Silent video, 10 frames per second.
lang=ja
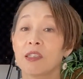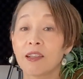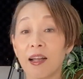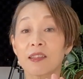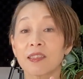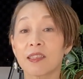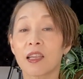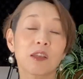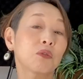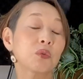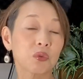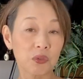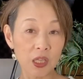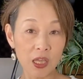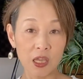ガッて吸ってあげること
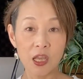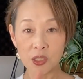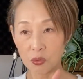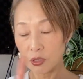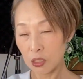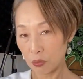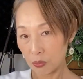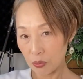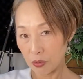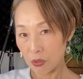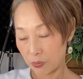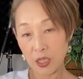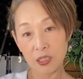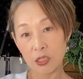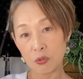でその後の
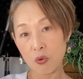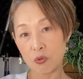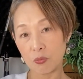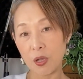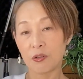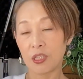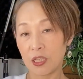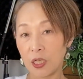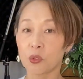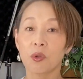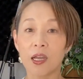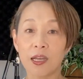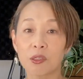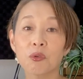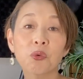フレーズがすごくうまくいったりと
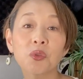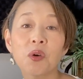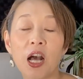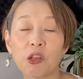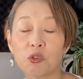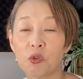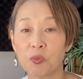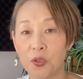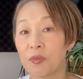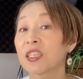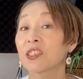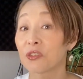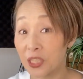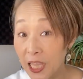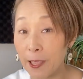かそういうことはあると思います
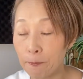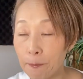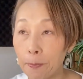ので。